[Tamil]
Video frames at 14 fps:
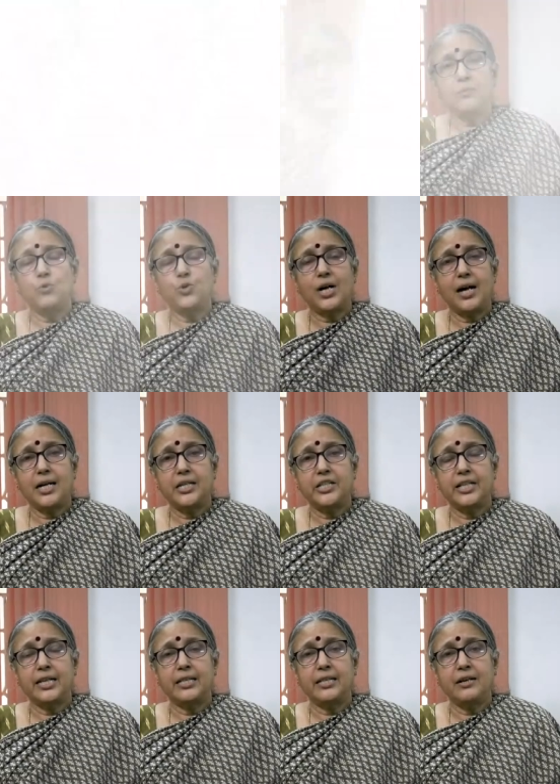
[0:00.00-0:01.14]
அதிமுக
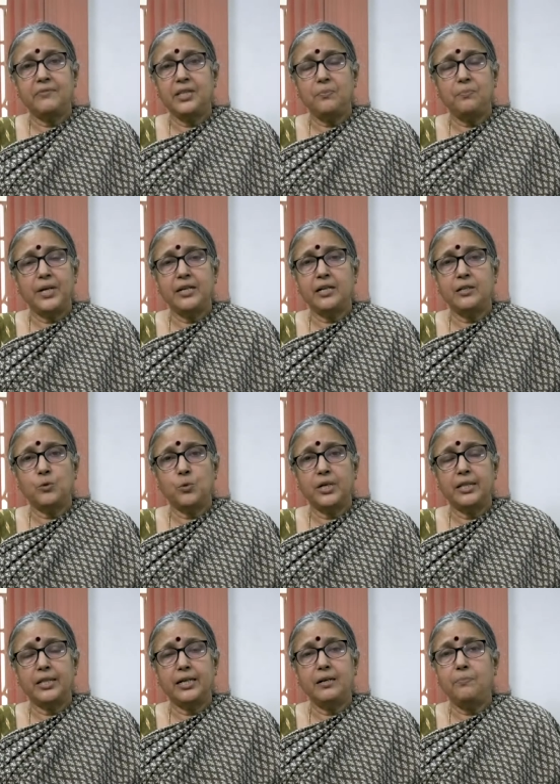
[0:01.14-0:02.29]
ஆட்சியில தான் வந்து பெண்கள்
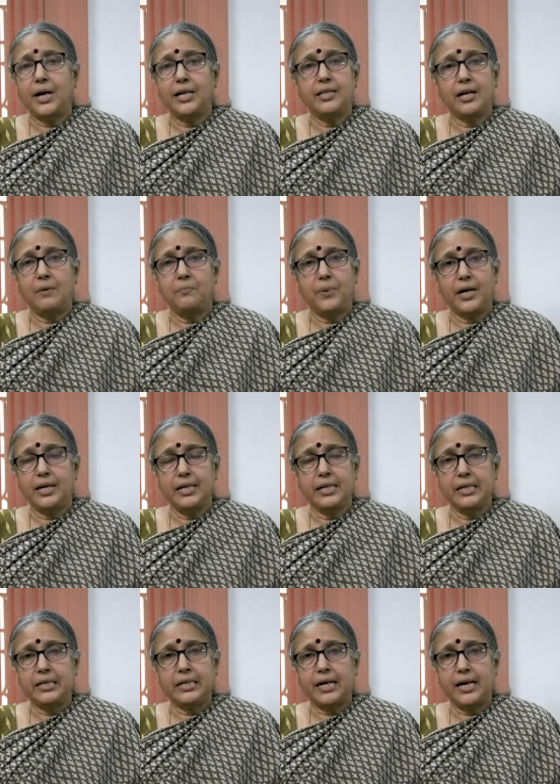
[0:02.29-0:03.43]
குழந்தைகள் பாதுகாப்பாக
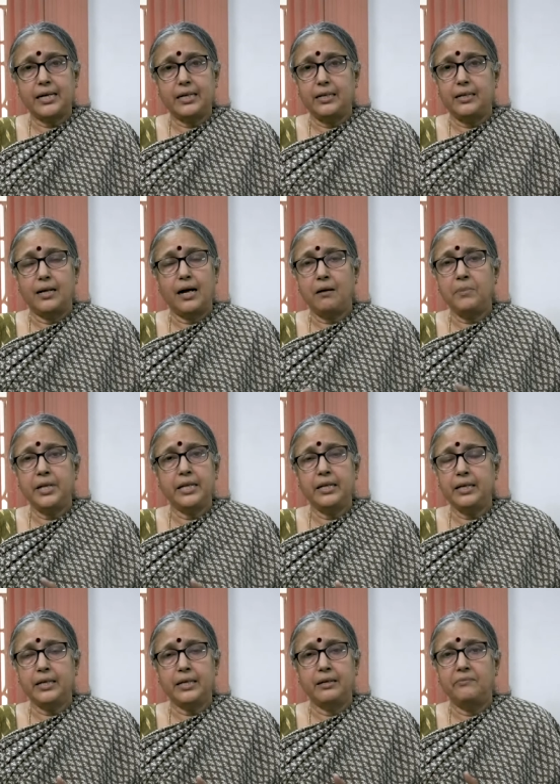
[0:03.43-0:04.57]
இருக்கிறார்கள்
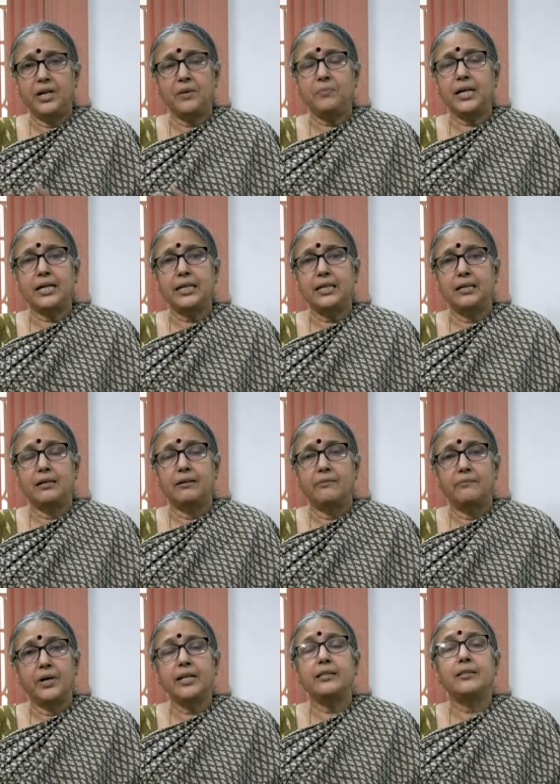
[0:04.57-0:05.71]
அப்படின்னு விளம்பரங்கள்
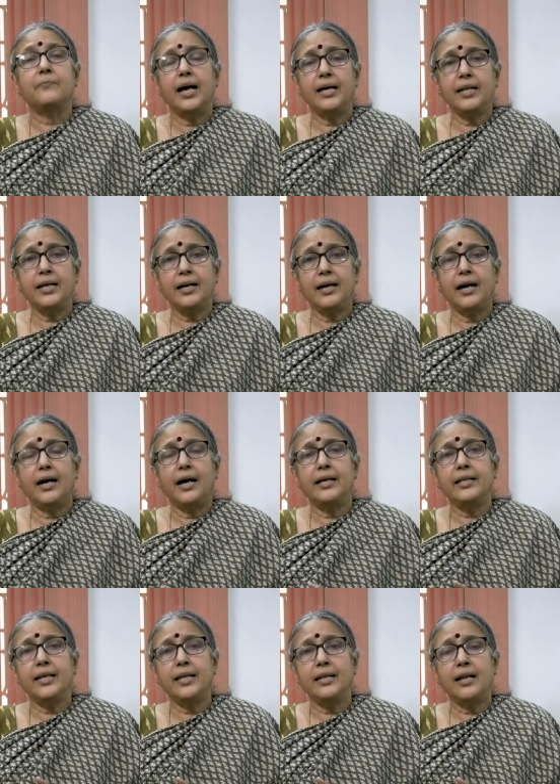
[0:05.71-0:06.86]
வரும் ஆனா
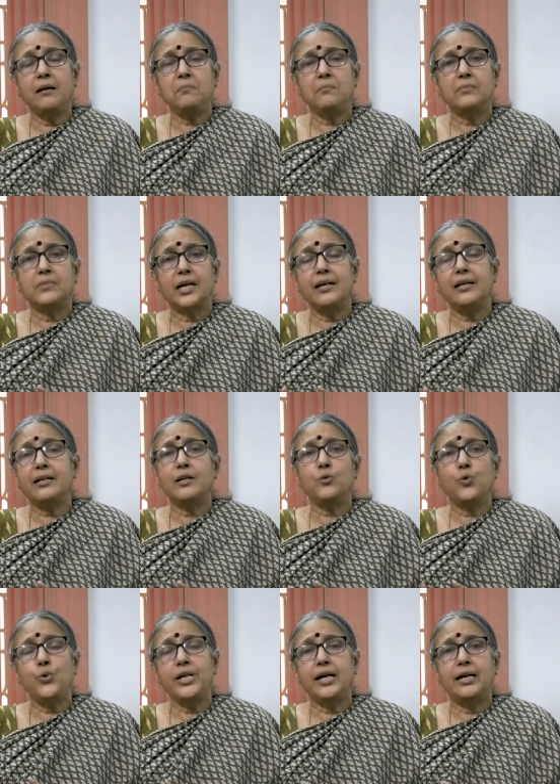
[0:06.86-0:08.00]
அதையெல்லாம்
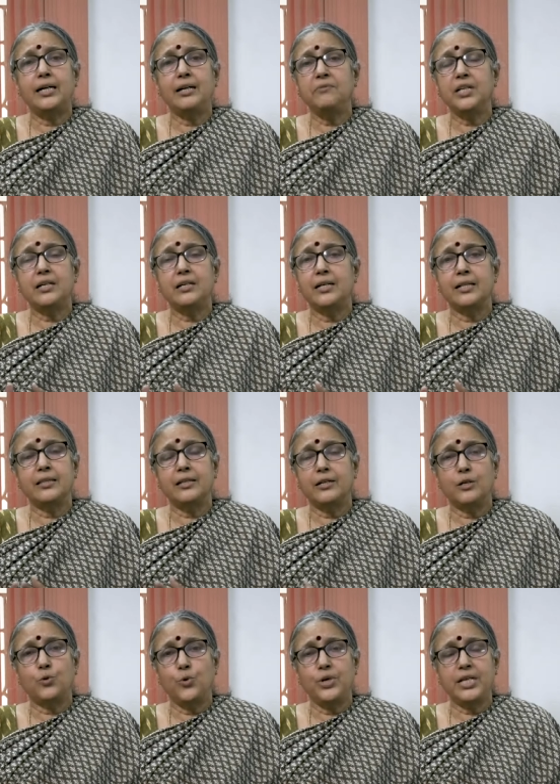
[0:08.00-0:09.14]
தகர்க்கக்கூடிய அளவுக்கு
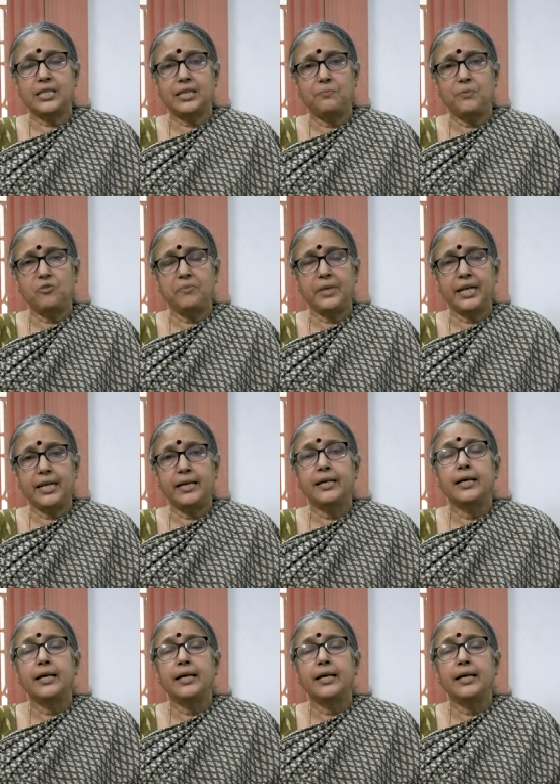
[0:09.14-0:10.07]
நடந்திருக்கக்கூடிய சம்பவம் என்ன